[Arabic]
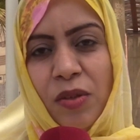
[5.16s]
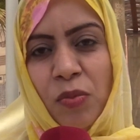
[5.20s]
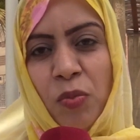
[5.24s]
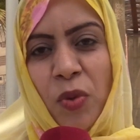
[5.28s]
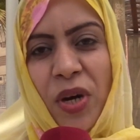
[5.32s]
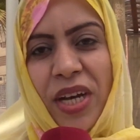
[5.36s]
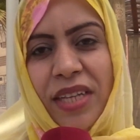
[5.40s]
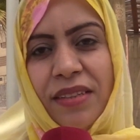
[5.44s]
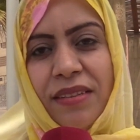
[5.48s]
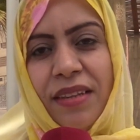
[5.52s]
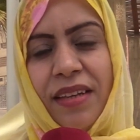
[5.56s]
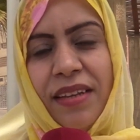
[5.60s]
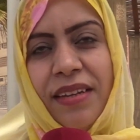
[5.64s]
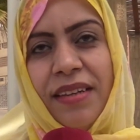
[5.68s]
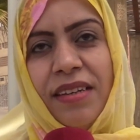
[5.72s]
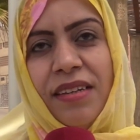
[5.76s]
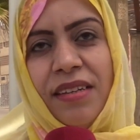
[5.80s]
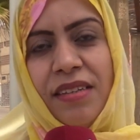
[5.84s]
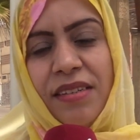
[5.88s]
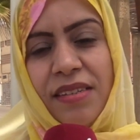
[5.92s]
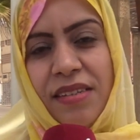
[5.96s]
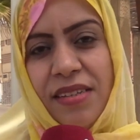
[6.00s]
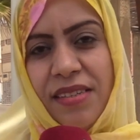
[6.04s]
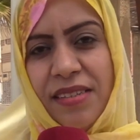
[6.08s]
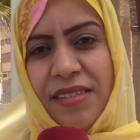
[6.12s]

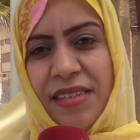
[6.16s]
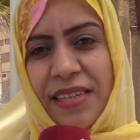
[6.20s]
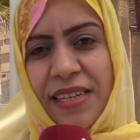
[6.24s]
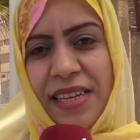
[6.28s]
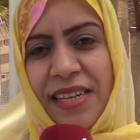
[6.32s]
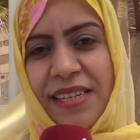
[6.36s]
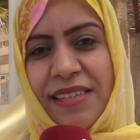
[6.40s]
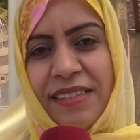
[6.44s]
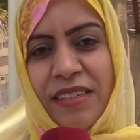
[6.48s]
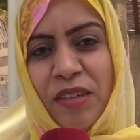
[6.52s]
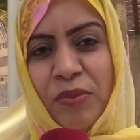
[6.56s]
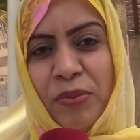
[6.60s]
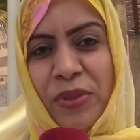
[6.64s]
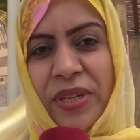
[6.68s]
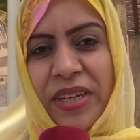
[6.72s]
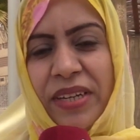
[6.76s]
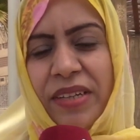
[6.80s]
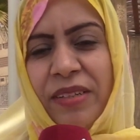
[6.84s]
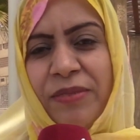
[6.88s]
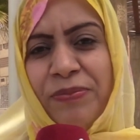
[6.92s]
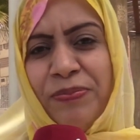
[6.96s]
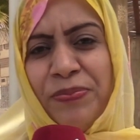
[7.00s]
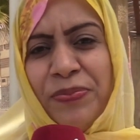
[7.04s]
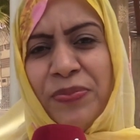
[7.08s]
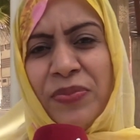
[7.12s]
معطلة زلال
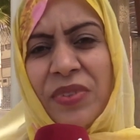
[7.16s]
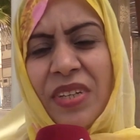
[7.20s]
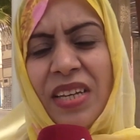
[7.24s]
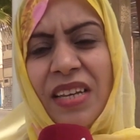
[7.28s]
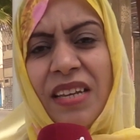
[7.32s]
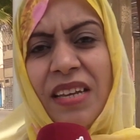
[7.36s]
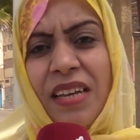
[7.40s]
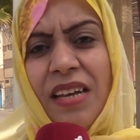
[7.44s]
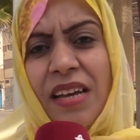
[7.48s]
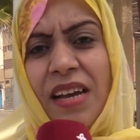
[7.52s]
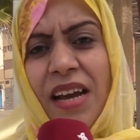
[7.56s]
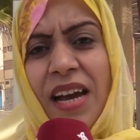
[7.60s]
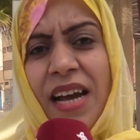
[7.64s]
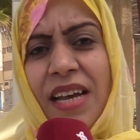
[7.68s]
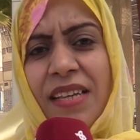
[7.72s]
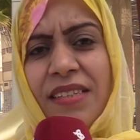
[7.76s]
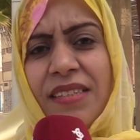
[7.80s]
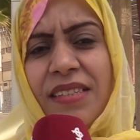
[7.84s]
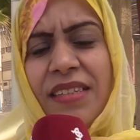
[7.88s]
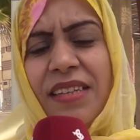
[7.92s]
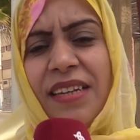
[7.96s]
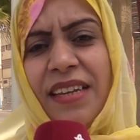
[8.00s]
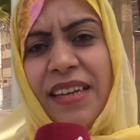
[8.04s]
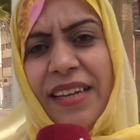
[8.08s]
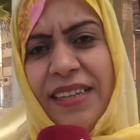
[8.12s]
سميرة
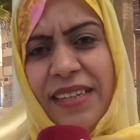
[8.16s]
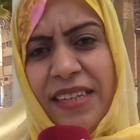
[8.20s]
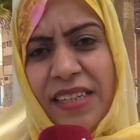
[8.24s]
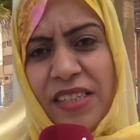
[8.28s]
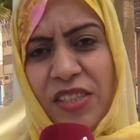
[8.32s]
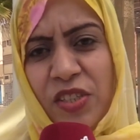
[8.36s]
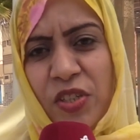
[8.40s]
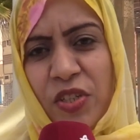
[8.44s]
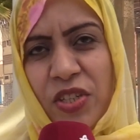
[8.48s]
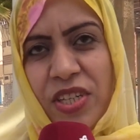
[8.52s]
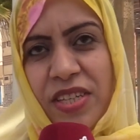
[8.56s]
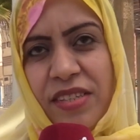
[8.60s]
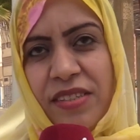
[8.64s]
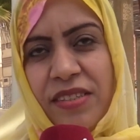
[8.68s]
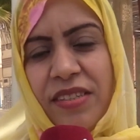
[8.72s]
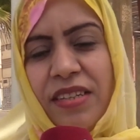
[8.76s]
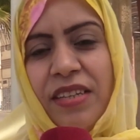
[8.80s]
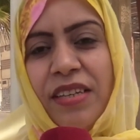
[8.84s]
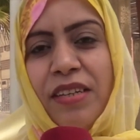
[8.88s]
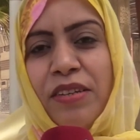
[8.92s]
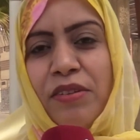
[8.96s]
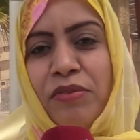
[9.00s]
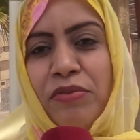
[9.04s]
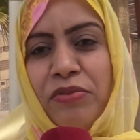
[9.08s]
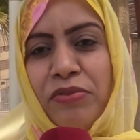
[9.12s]
حاصلة على
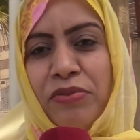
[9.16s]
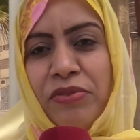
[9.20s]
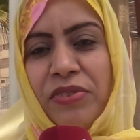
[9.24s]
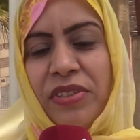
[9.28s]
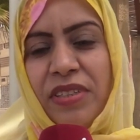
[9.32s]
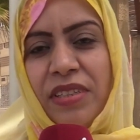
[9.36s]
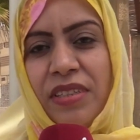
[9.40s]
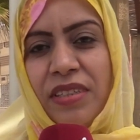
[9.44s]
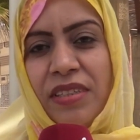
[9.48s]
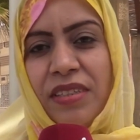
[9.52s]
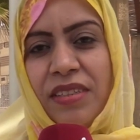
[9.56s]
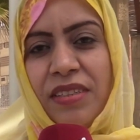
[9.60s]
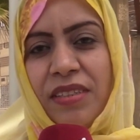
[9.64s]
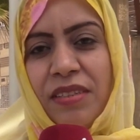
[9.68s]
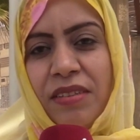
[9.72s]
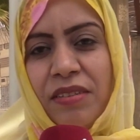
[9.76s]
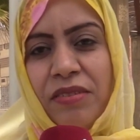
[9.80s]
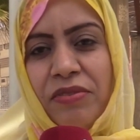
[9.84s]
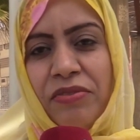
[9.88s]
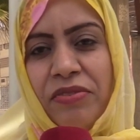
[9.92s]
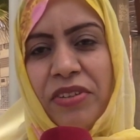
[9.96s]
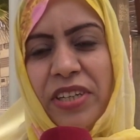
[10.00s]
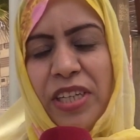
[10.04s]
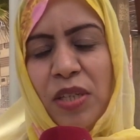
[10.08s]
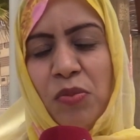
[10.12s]
الإجازة
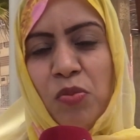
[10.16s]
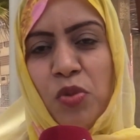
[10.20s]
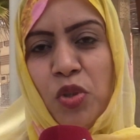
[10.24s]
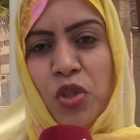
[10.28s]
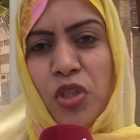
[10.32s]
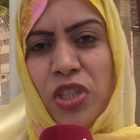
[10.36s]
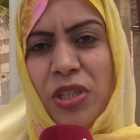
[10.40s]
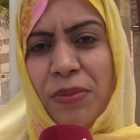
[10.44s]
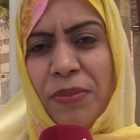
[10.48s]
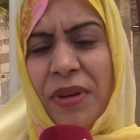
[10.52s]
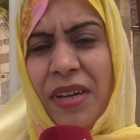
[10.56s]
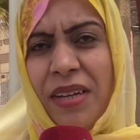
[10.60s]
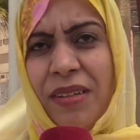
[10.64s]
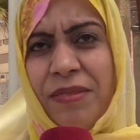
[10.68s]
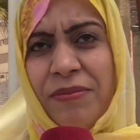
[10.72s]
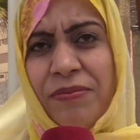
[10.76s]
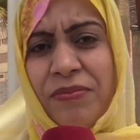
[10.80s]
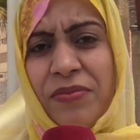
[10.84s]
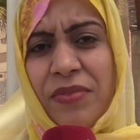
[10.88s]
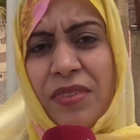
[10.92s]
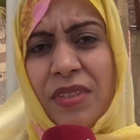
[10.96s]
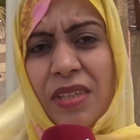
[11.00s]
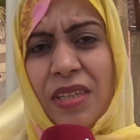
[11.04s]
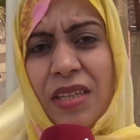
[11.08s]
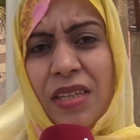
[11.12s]
في, علم اجتماع
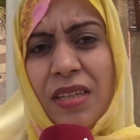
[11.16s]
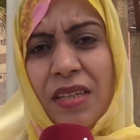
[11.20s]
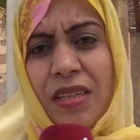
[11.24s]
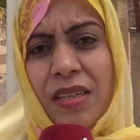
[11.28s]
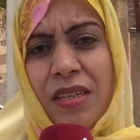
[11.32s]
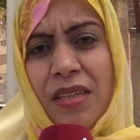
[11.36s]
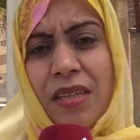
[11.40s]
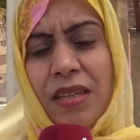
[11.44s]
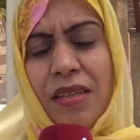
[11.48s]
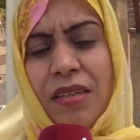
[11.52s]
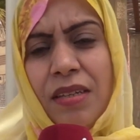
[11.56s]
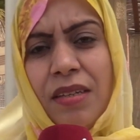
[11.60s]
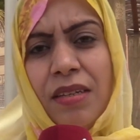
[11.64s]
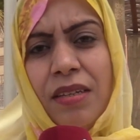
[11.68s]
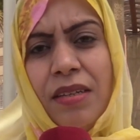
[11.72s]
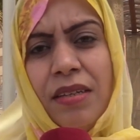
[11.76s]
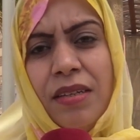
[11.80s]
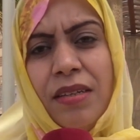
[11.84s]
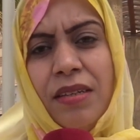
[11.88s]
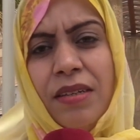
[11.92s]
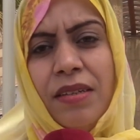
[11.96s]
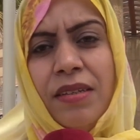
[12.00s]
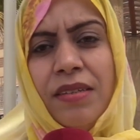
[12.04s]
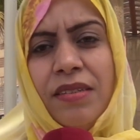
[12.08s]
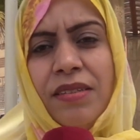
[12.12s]

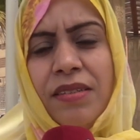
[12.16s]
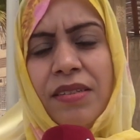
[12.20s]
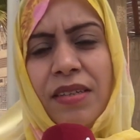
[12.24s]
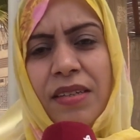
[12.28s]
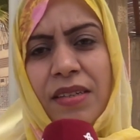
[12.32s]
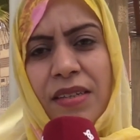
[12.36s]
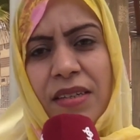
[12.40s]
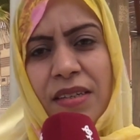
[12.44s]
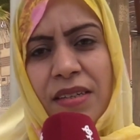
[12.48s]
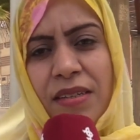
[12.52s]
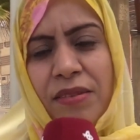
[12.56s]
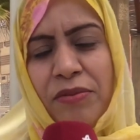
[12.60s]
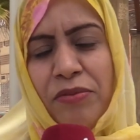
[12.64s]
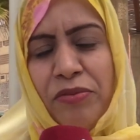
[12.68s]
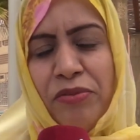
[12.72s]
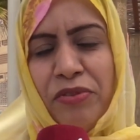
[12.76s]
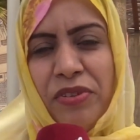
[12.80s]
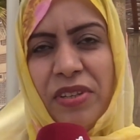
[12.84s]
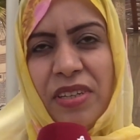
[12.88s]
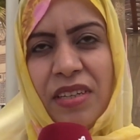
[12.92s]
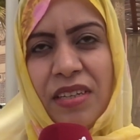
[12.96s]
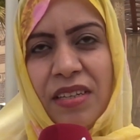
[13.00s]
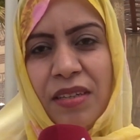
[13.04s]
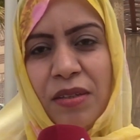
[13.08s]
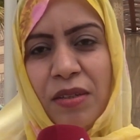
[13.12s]
آه،
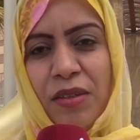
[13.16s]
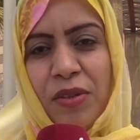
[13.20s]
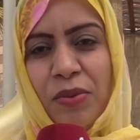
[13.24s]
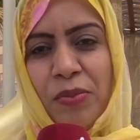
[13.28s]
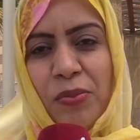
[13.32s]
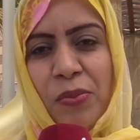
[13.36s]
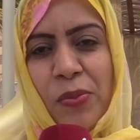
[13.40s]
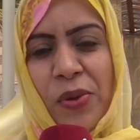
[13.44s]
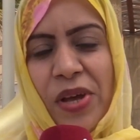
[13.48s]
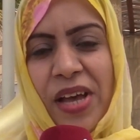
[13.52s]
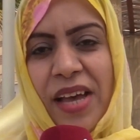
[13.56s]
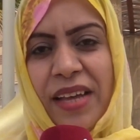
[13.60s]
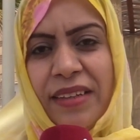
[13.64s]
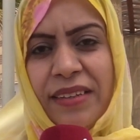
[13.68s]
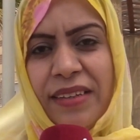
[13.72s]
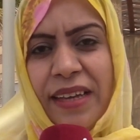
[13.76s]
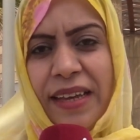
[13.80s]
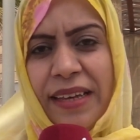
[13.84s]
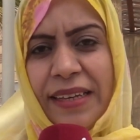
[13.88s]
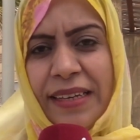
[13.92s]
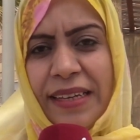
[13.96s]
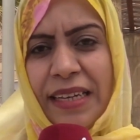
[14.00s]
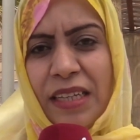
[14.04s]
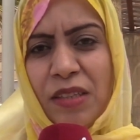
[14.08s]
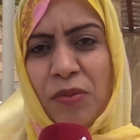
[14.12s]
في قاضي
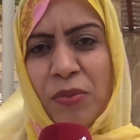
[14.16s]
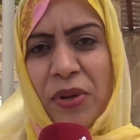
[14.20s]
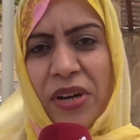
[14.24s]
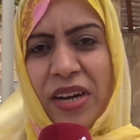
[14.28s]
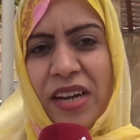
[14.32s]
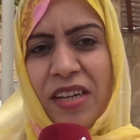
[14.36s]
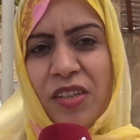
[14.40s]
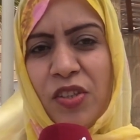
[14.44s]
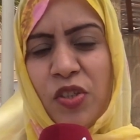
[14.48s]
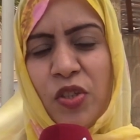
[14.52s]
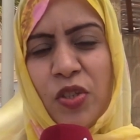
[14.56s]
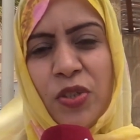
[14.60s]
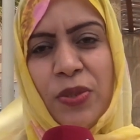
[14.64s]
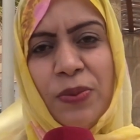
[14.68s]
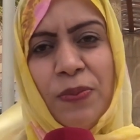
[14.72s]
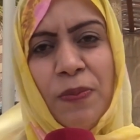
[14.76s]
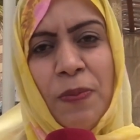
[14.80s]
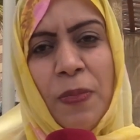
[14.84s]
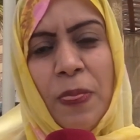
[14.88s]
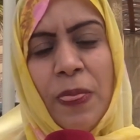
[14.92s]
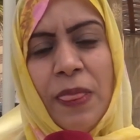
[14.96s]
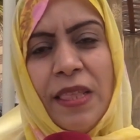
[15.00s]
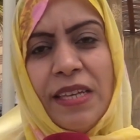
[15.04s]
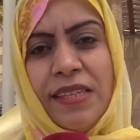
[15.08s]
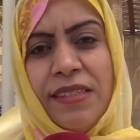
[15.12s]
عياض مراكش
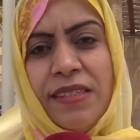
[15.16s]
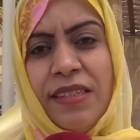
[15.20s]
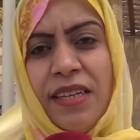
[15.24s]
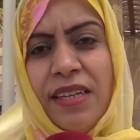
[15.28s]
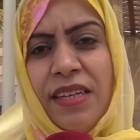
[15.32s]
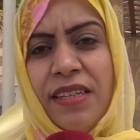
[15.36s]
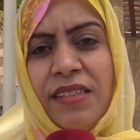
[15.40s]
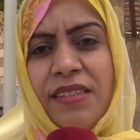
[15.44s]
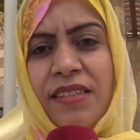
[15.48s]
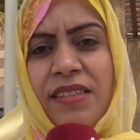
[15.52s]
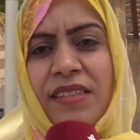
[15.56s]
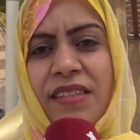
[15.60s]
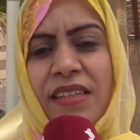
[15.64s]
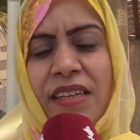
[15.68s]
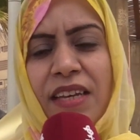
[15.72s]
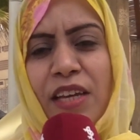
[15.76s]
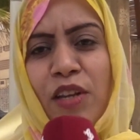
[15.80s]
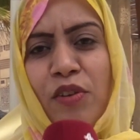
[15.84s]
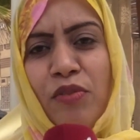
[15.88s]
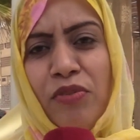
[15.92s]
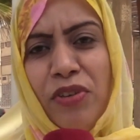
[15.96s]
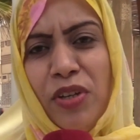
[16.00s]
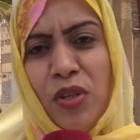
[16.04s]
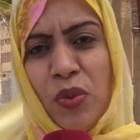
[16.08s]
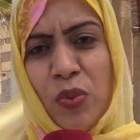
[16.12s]
سنة
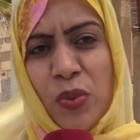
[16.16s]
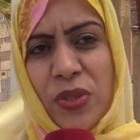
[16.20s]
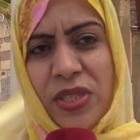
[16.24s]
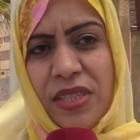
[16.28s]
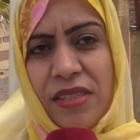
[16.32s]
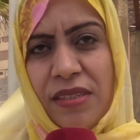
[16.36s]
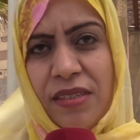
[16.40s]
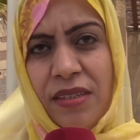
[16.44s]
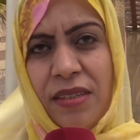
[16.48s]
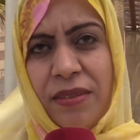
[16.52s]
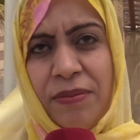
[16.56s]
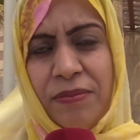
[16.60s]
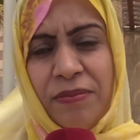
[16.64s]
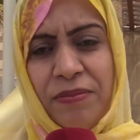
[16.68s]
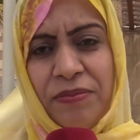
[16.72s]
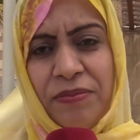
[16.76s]
2006